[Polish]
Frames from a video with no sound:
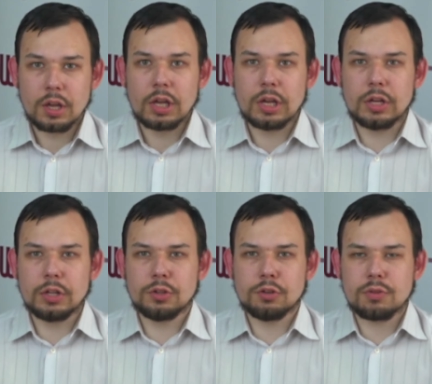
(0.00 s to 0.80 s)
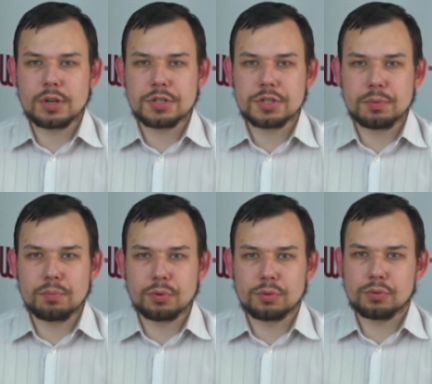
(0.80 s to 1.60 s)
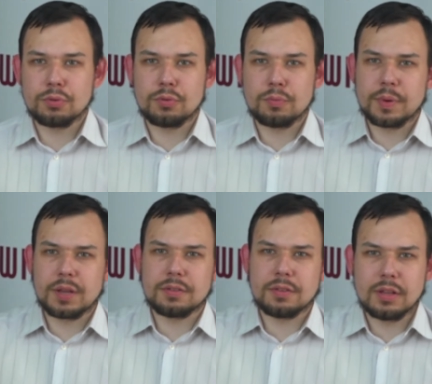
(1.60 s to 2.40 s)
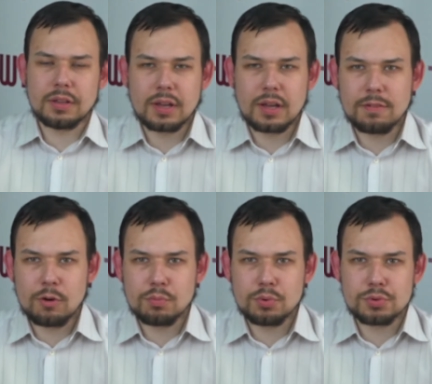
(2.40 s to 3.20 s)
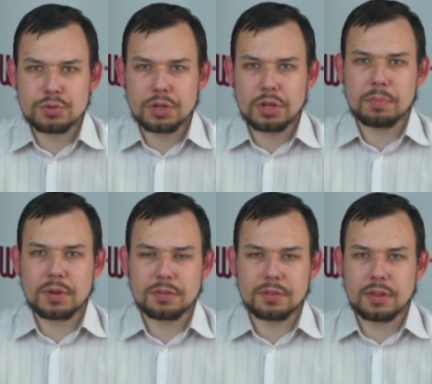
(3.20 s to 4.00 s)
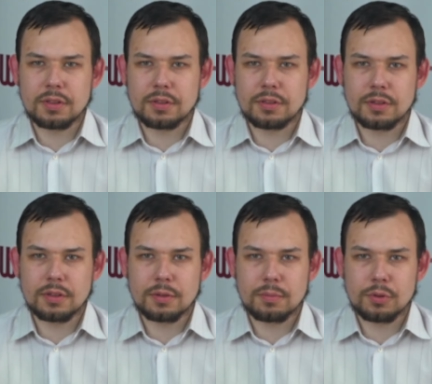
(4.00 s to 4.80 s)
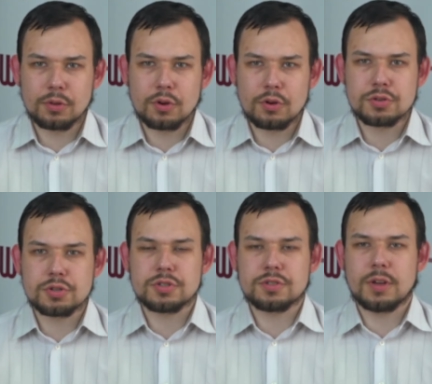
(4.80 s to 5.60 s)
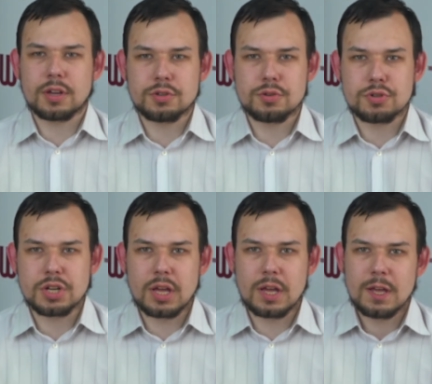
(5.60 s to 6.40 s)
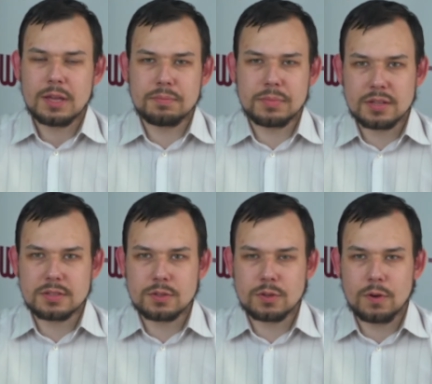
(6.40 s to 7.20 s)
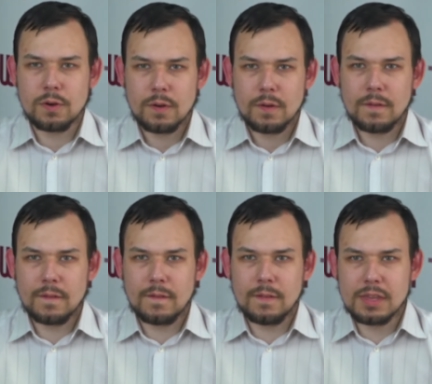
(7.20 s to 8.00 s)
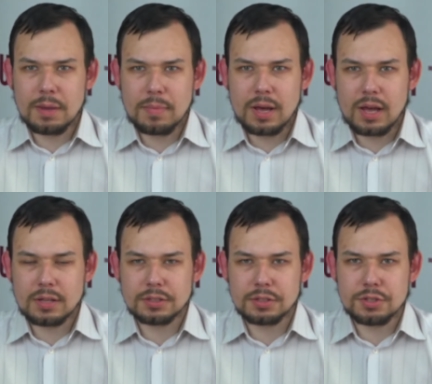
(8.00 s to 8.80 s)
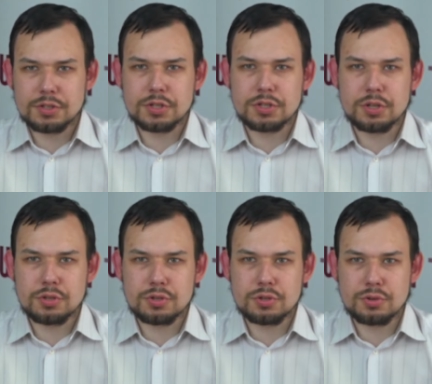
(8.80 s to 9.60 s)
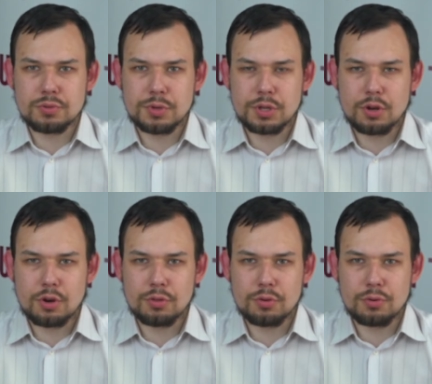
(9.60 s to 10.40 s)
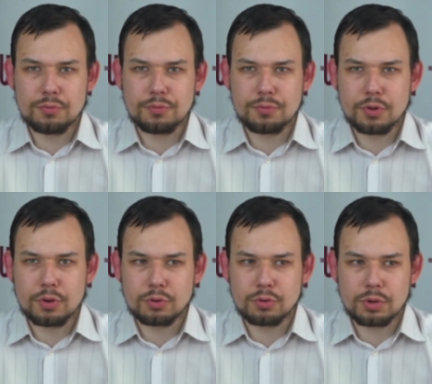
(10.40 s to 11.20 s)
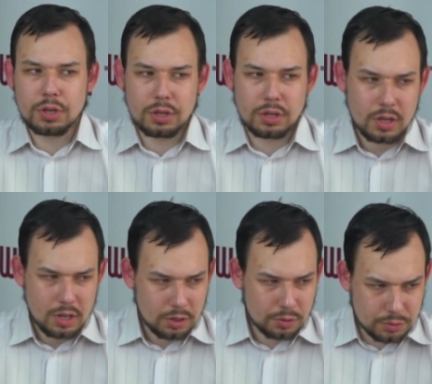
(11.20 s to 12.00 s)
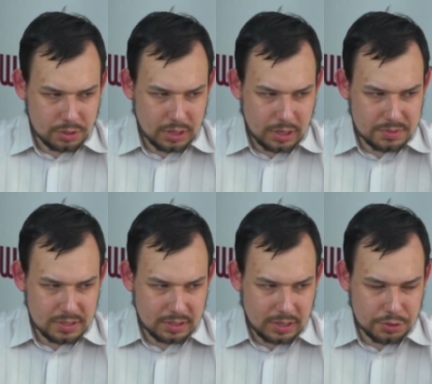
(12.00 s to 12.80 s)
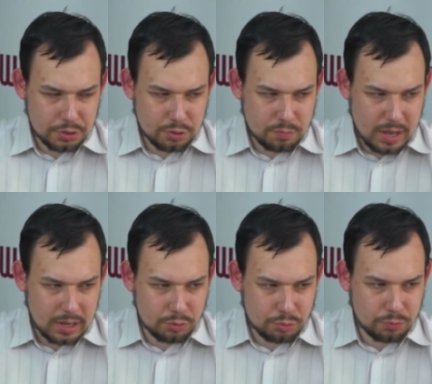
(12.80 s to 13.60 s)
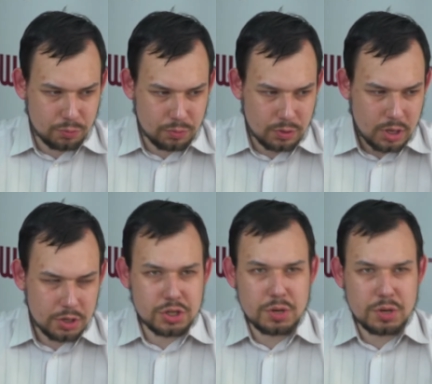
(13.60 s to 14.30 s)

E, no właśnie, bo tu prezydent Rafał Bruski, prezydent y, Bydgoszczy stwierdził, że miasto y, nie ma 10 milionów, których których MZK się domaga tu, i że